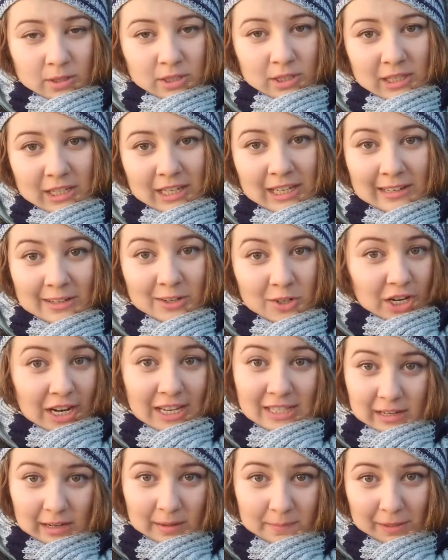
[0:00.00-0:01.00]
сидеть,
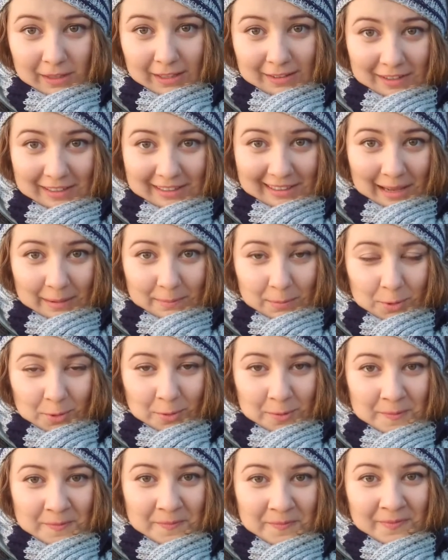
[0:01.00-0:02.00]
лежать или подавать
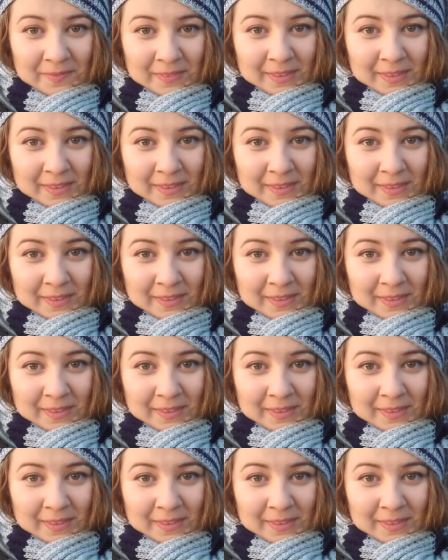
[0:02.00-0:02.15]
лапку.